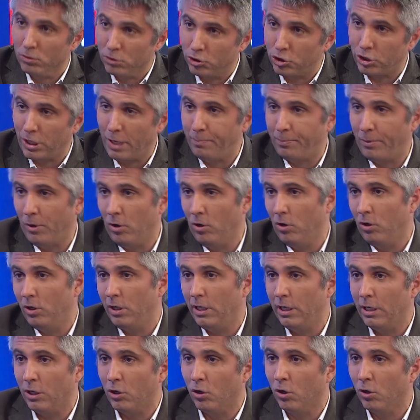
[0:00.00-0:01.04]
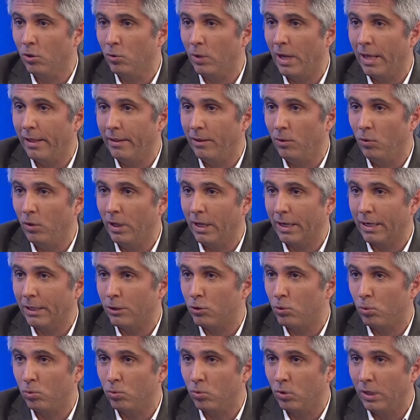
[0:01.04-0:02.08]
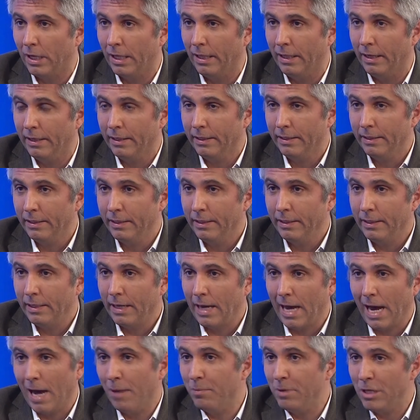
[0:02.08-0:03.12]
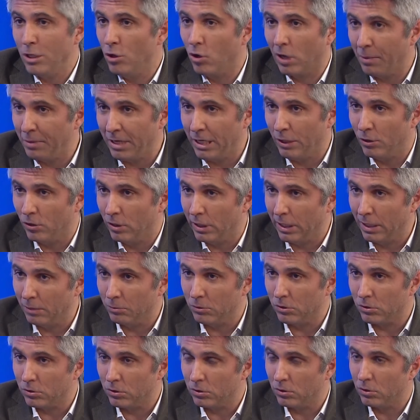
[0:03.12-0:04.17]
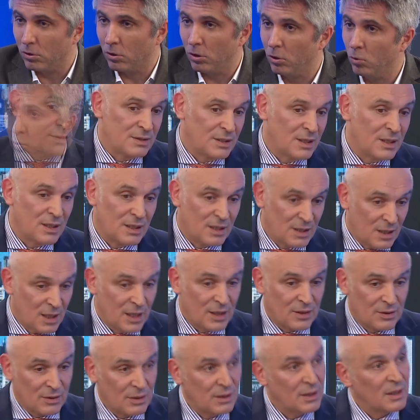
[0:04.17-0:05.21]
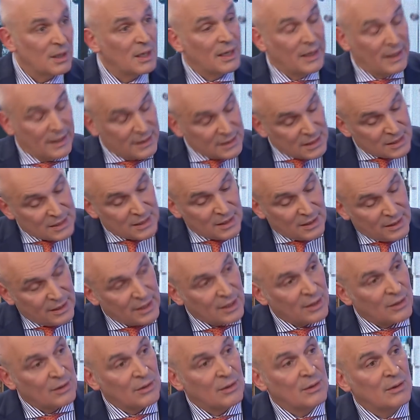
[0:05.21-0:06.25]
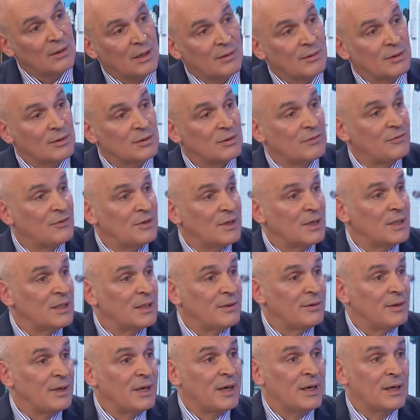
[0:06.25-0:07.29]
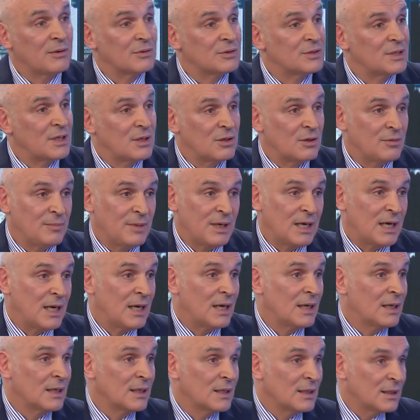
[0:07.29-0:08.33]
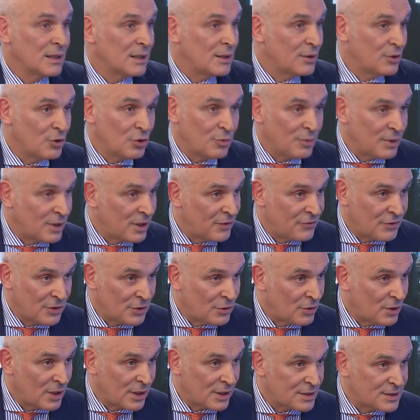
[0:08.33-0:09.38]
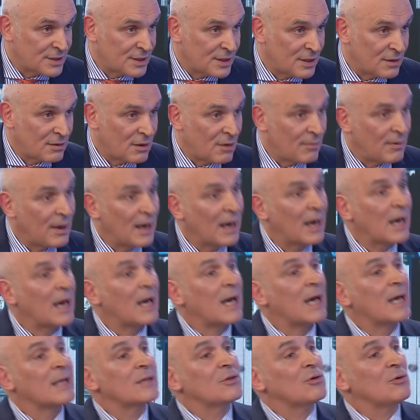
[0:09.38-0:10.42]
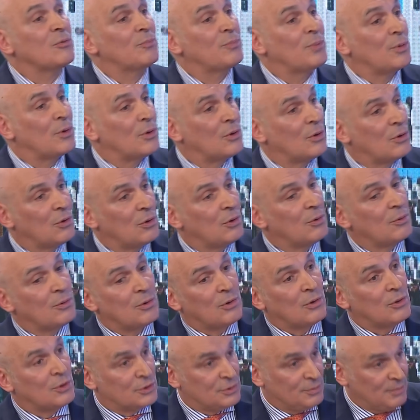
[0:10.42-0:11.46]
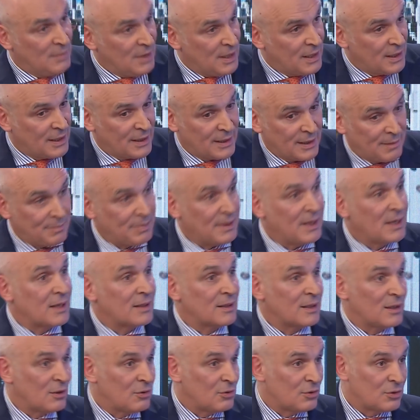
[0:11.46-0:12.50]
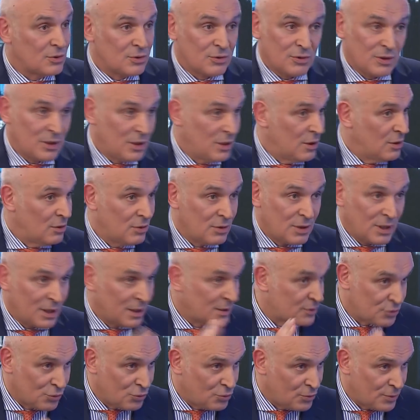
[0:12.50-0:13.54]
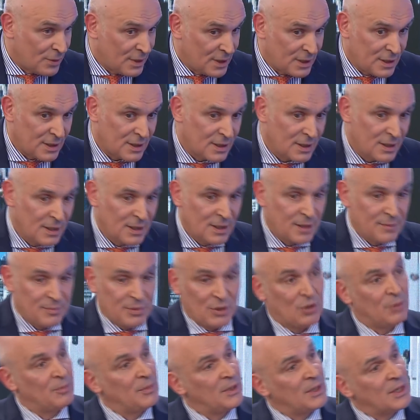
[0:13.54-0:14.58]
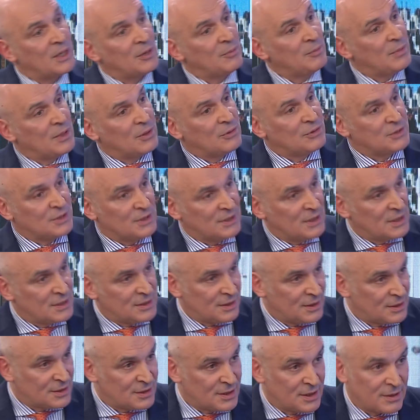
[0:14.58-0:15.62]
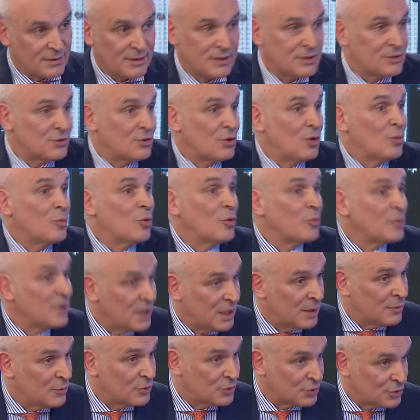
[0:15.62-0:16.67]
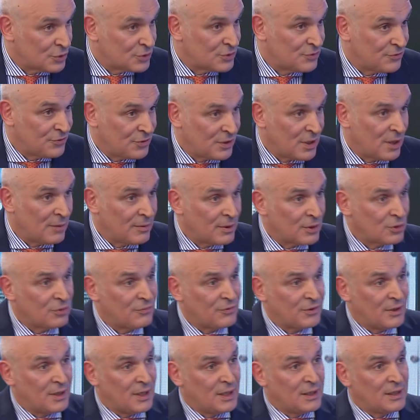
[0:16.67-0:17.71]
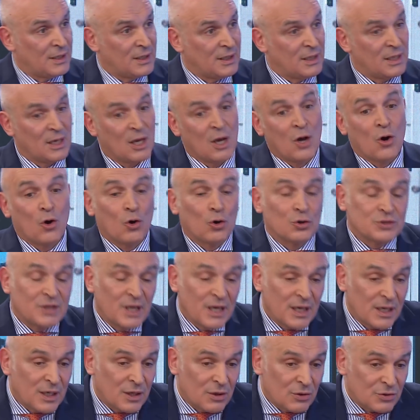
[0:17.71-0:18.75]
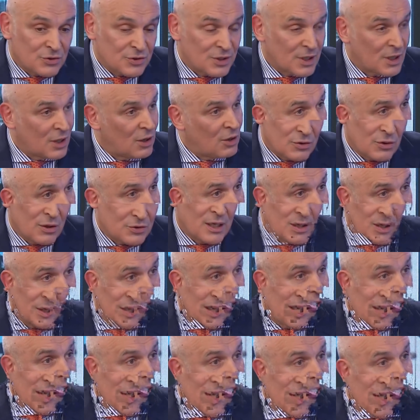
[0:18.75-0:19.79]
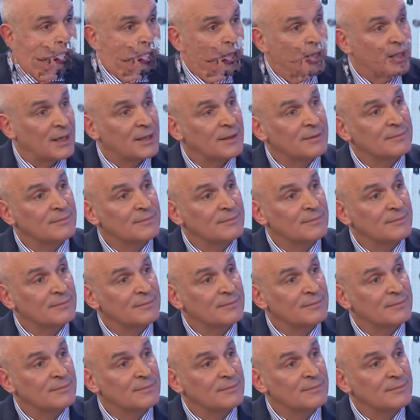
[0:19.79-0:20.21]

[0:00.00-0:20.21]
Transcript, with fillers: con, cepo y con una deuda reestructurada a medio camino, digamos, con un a medio camino. Ese es el riesgo. Alberto Fernández debería negociar, no, mirá, no me todas las reservas, bancate un poco vos, Macri, parte del costo de que el dólar suba, pero no me dejen Banco Central sin reserva. Eso como mínimo, yo si fuera Alberto Fernández o técnico cercano a Alberto Fernández. Vos hablas del